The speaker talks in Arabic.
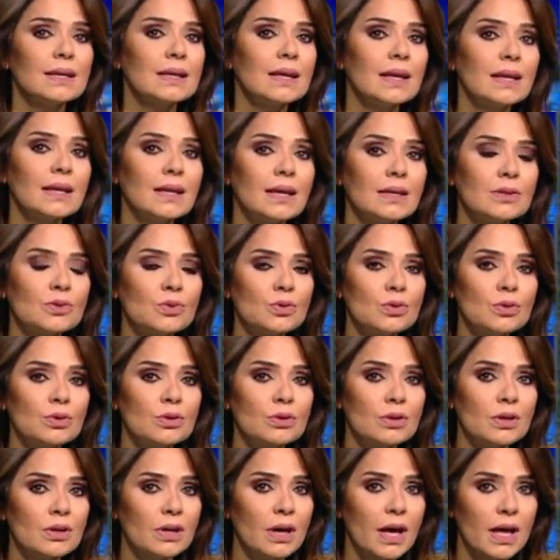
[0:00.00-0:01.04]

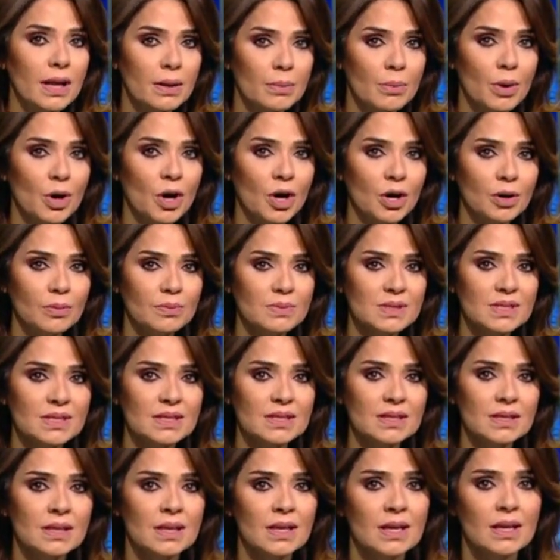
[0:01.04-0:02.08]
كاريكاتير آه، أرما
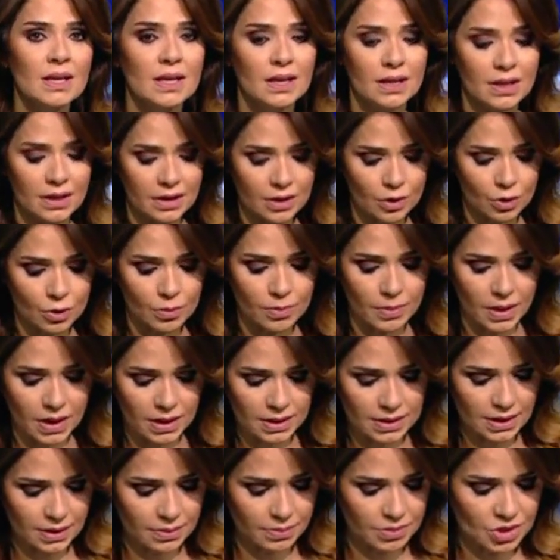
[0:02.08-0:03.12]
حمصي اليوم
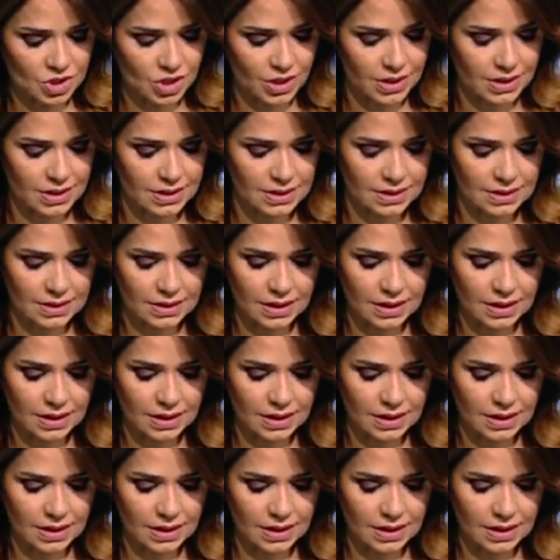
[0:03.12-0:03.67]
أيضا بجريدة